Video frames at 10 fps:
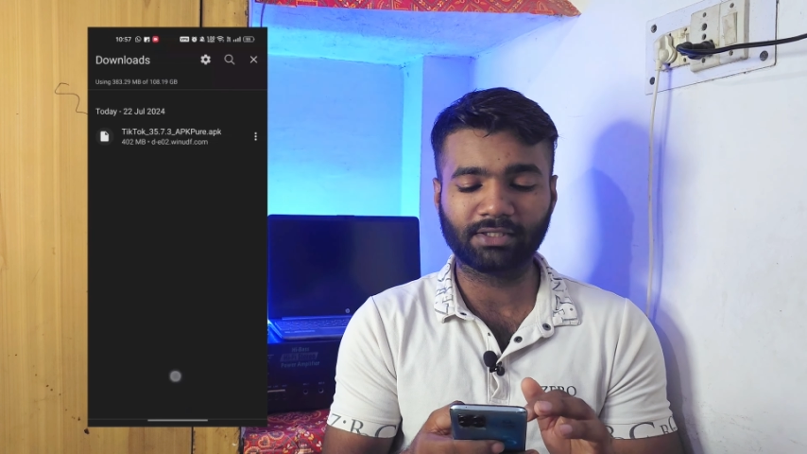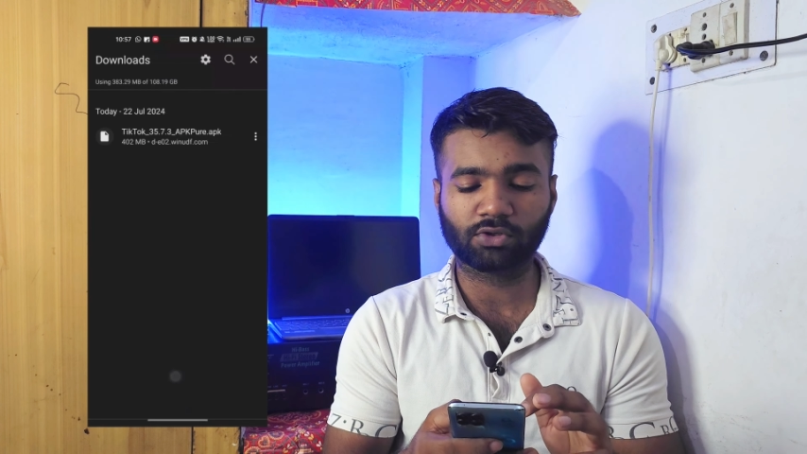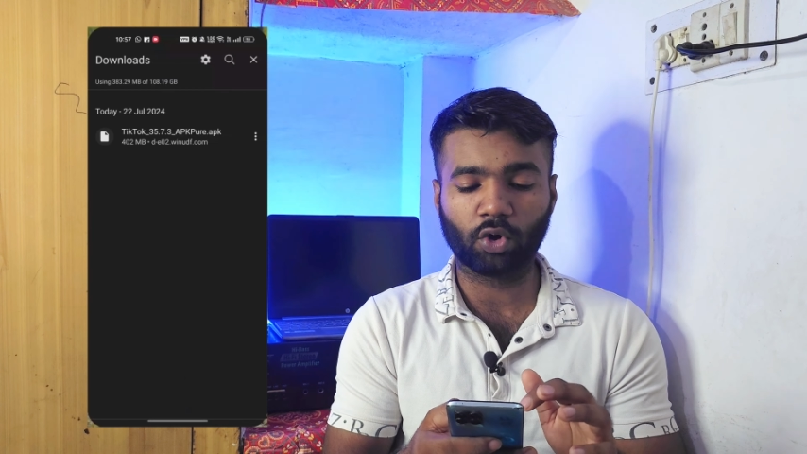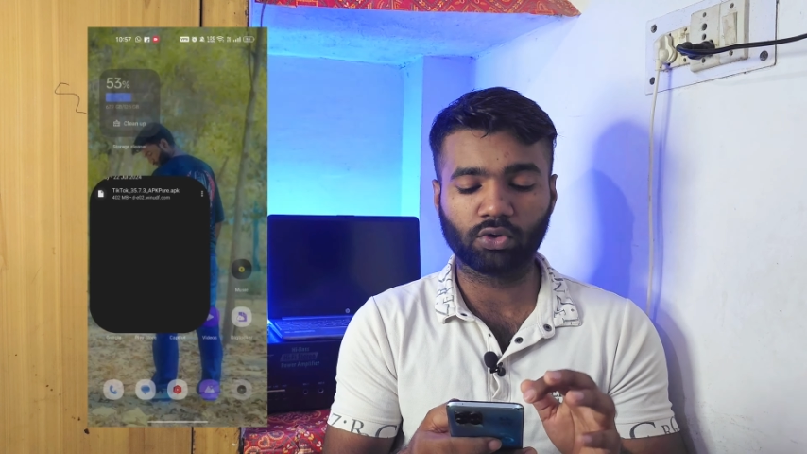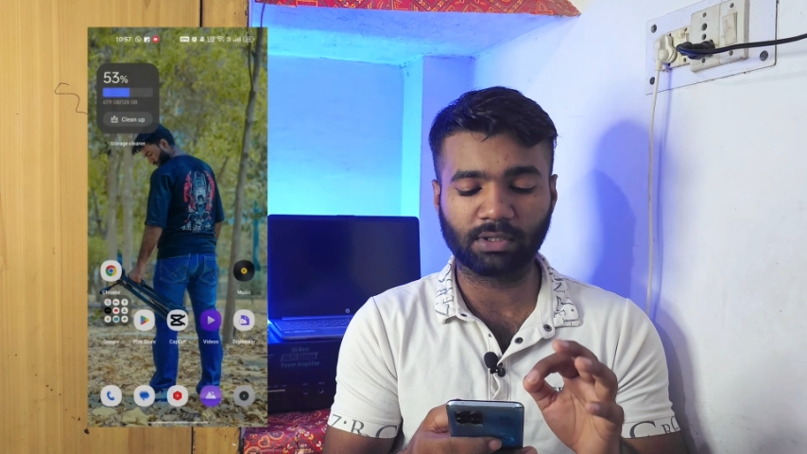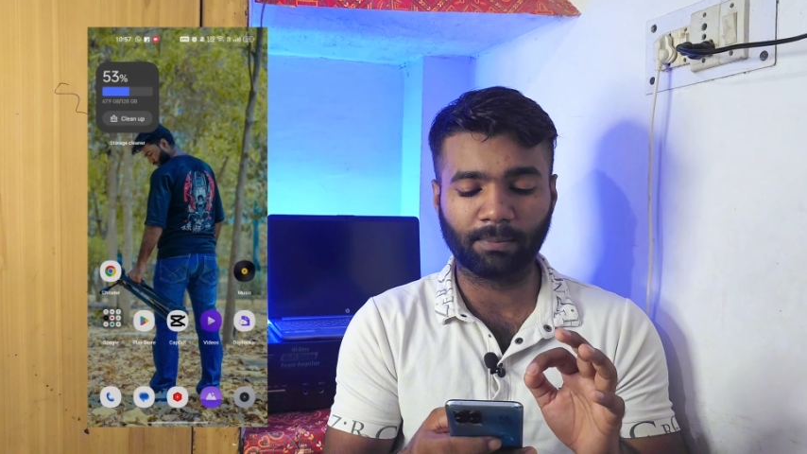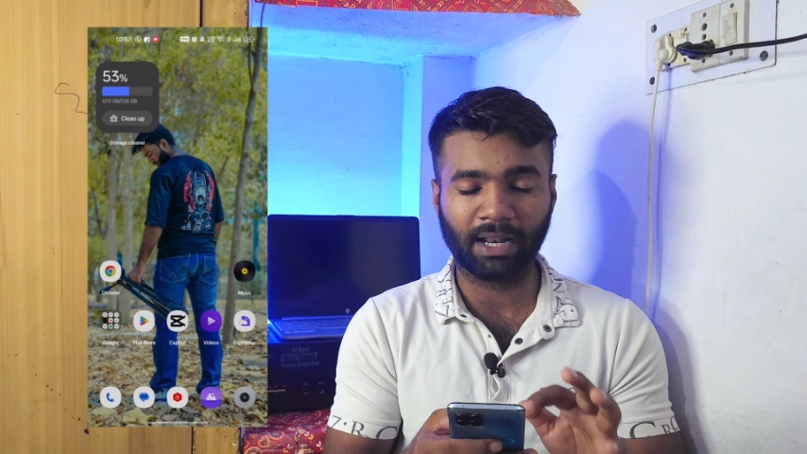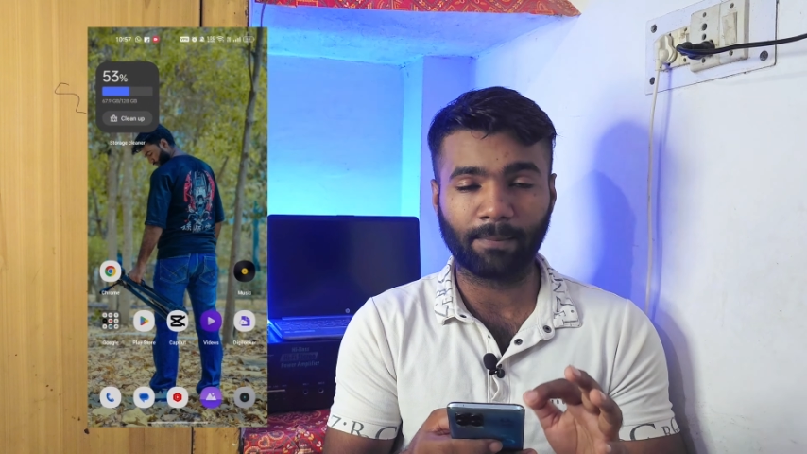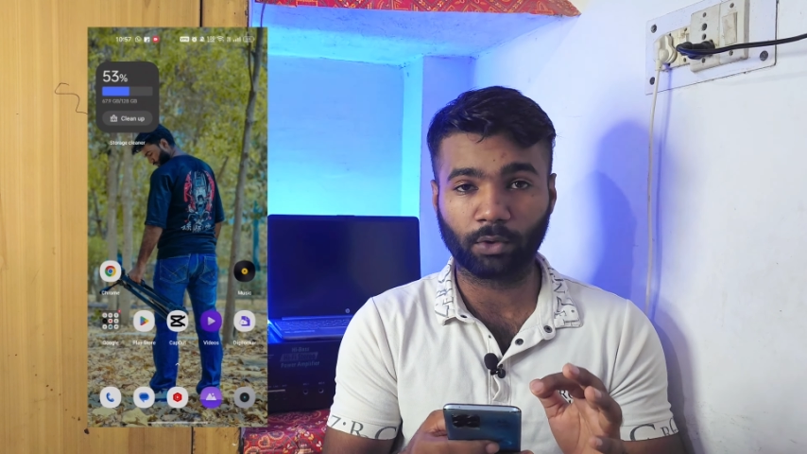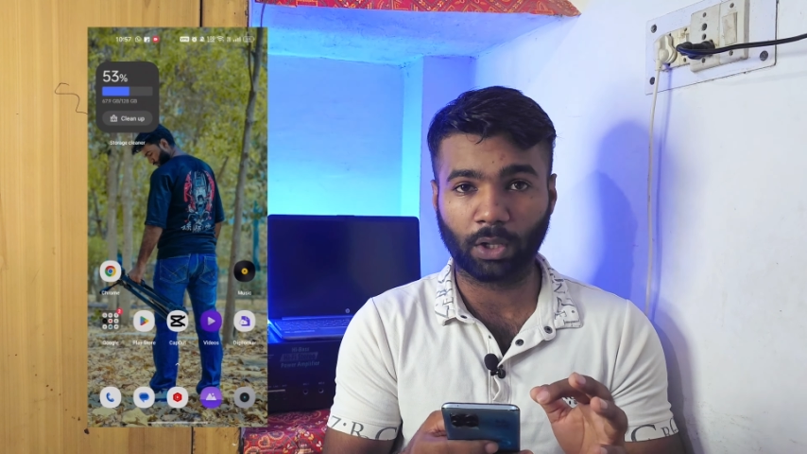तो गाइज इसको
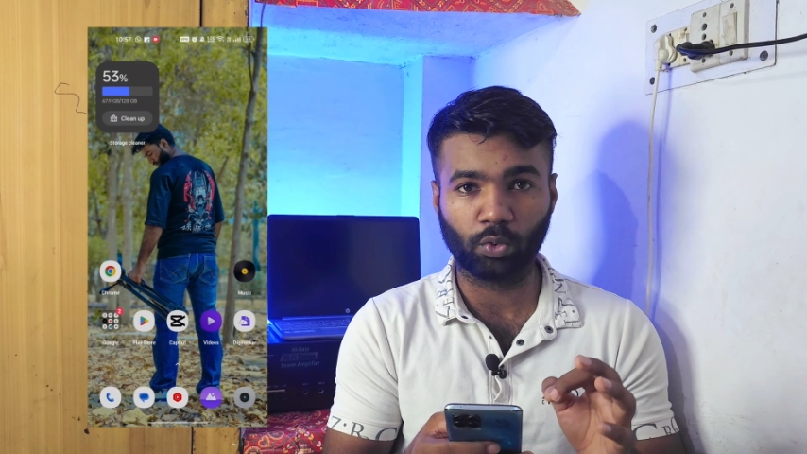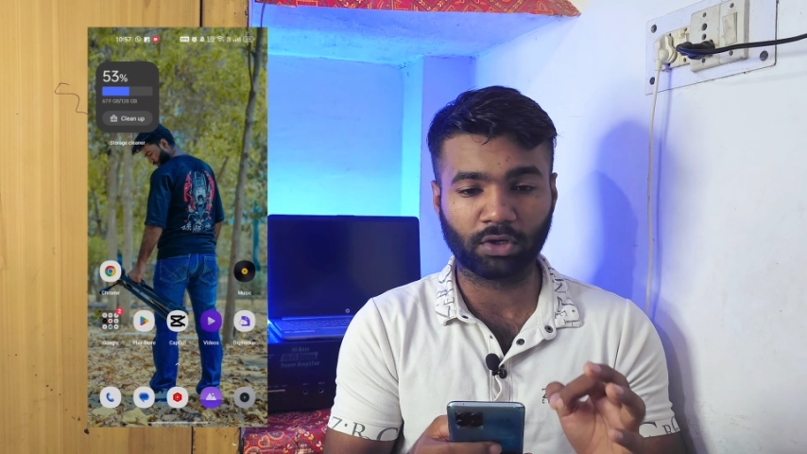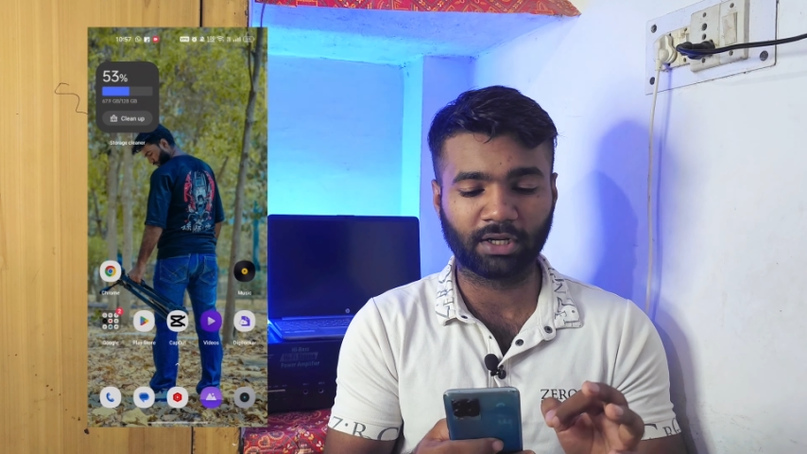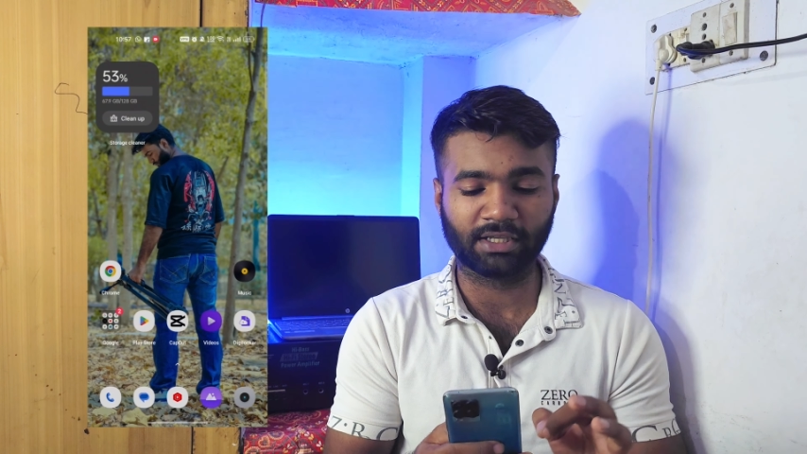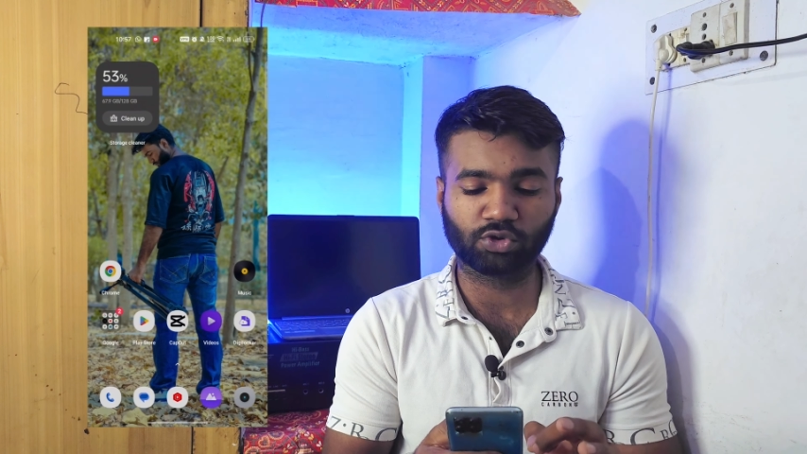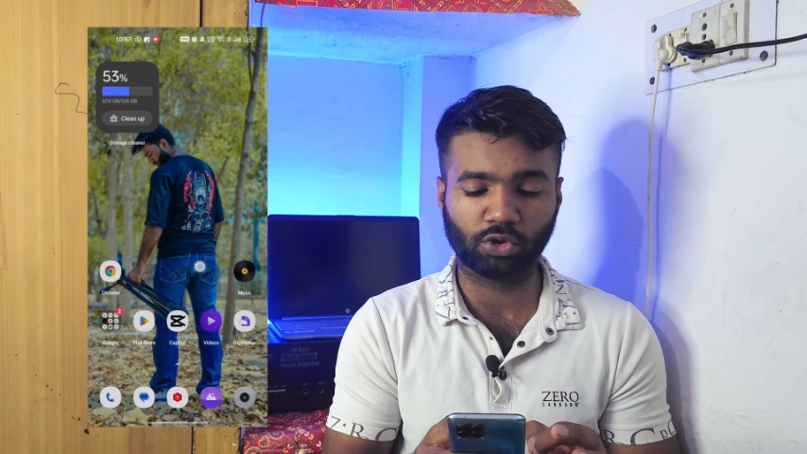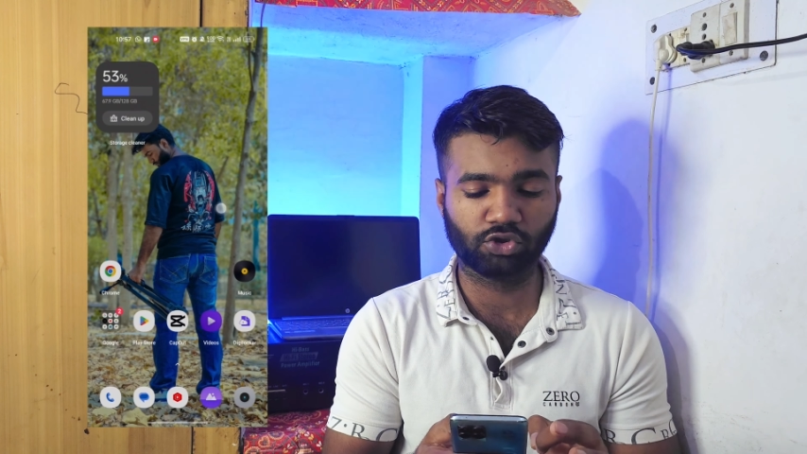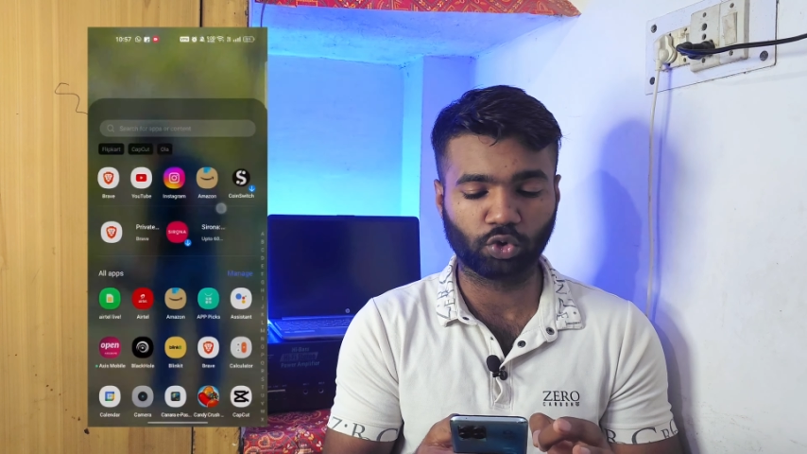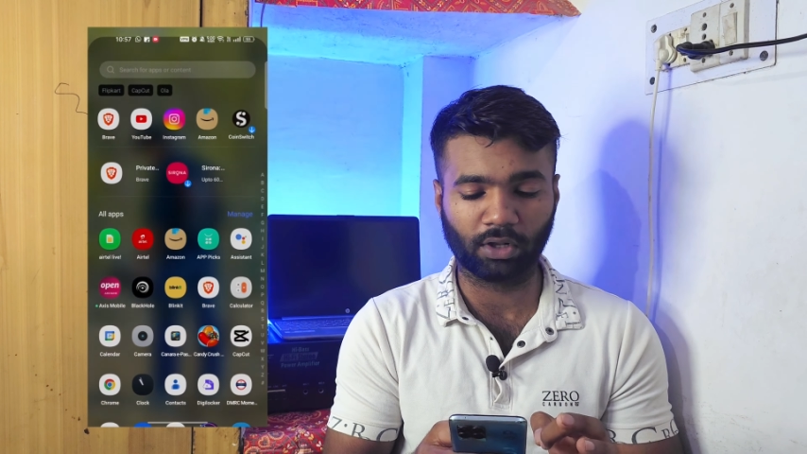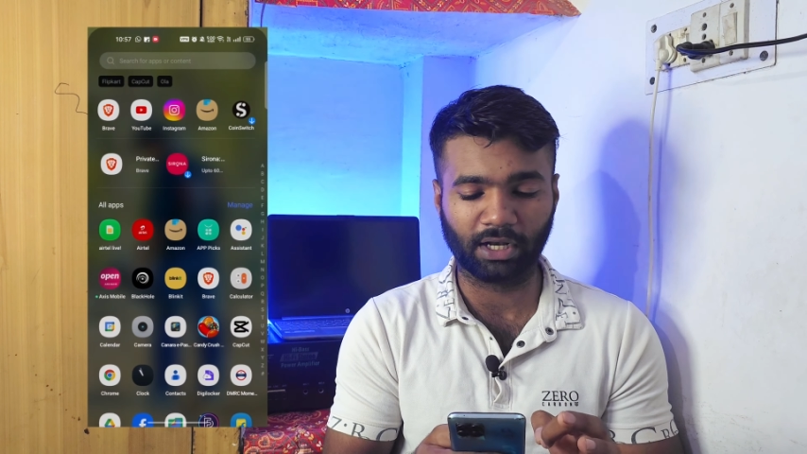सिंपल आपको डाउनलोड करके
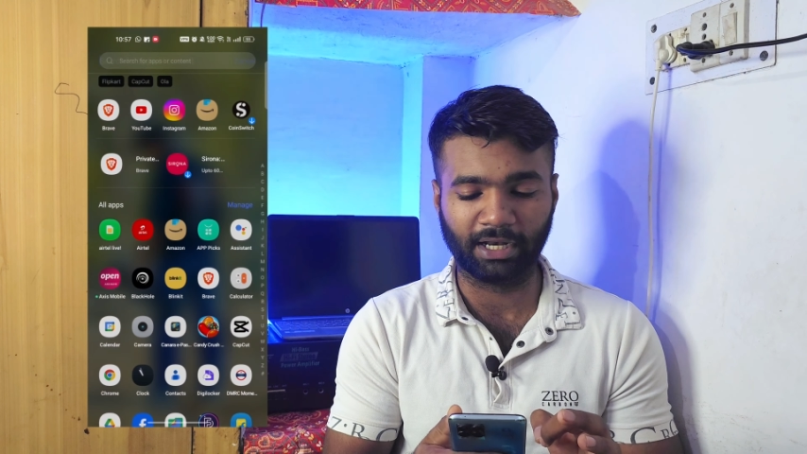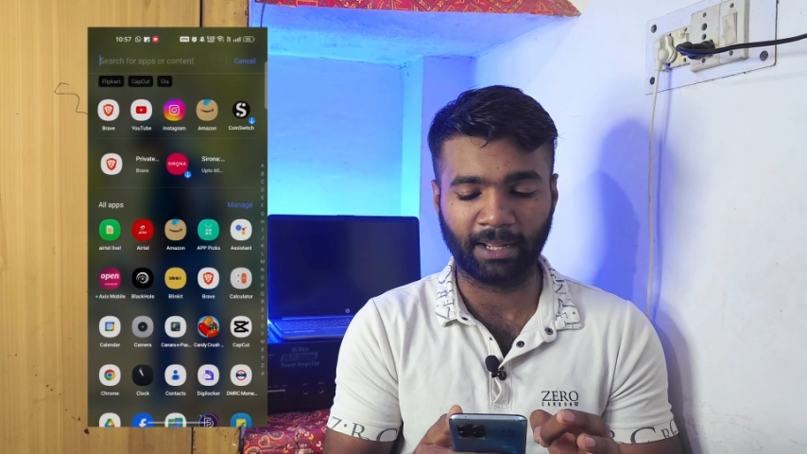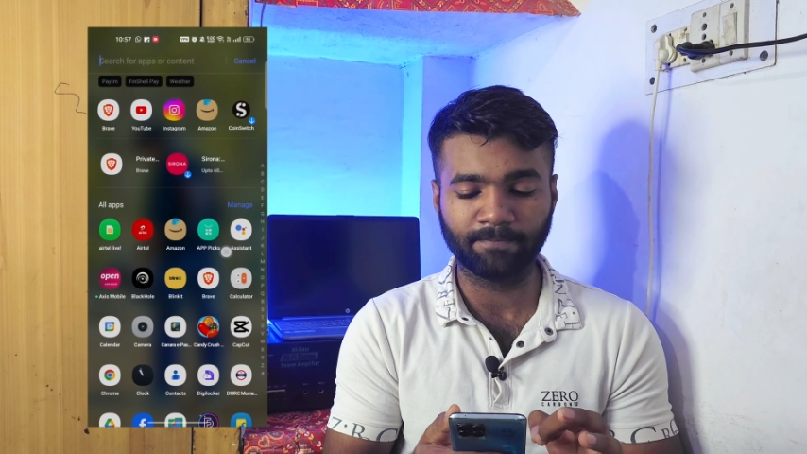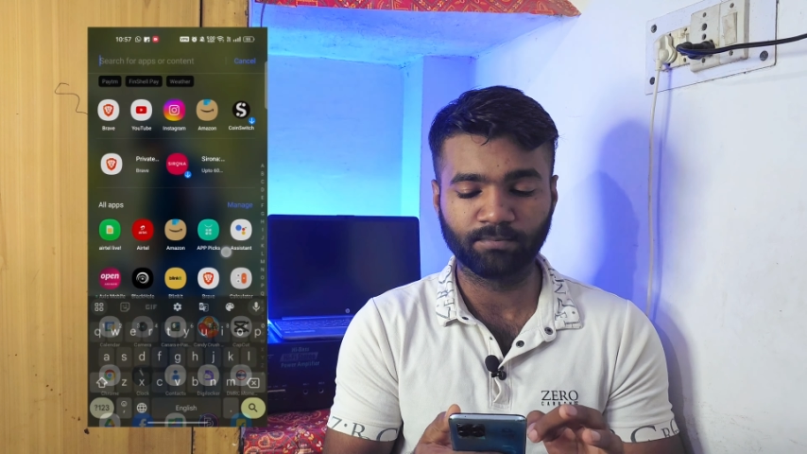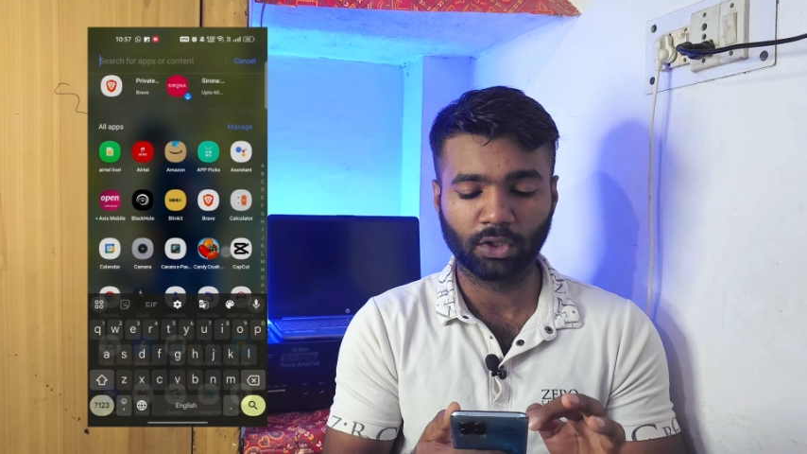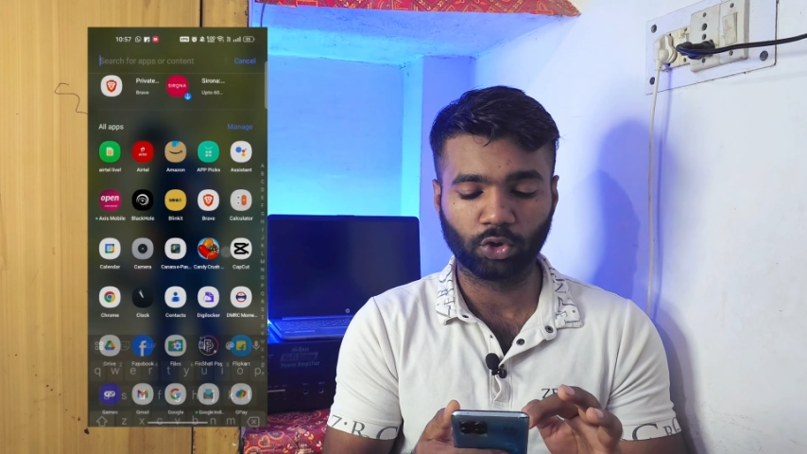इसको इंस्टॉल कर लेना है